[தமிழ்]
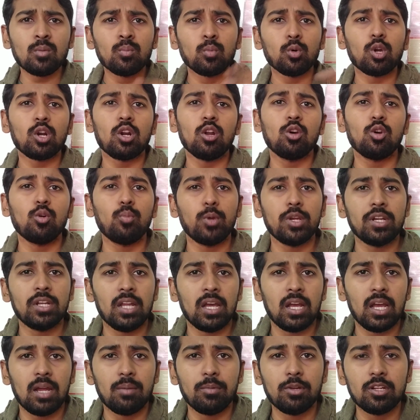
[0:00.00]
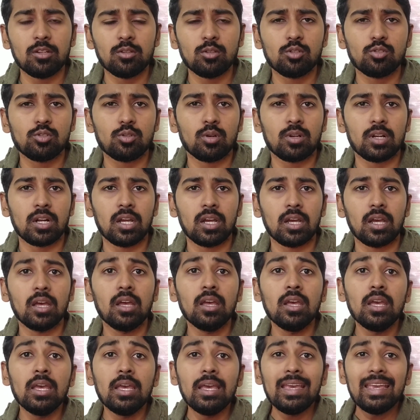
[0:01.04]
ஓரளவுக்கு போயிட்டாங்க அப்படின்னு சொல்கிறாங்க
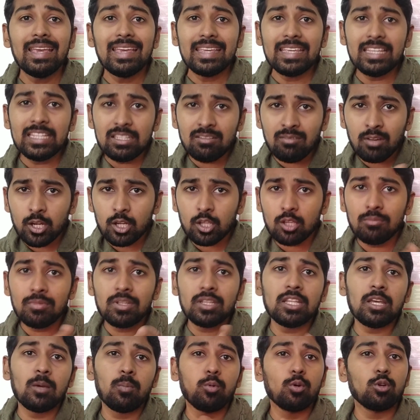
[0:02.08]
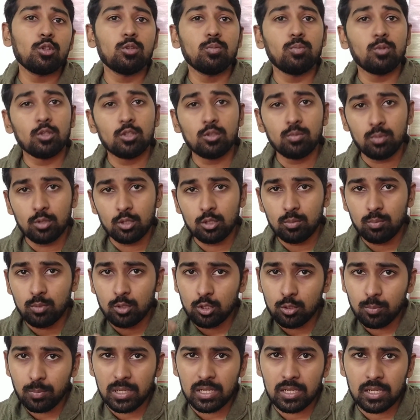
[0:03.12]
இது வரைக்கும் இந்தியா பொறுத்து பொறுத்து பொறுத்து
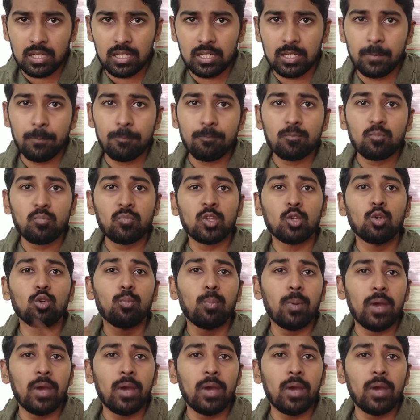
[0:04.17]
பொறுத்து பார்க்குறாங்க ஒரு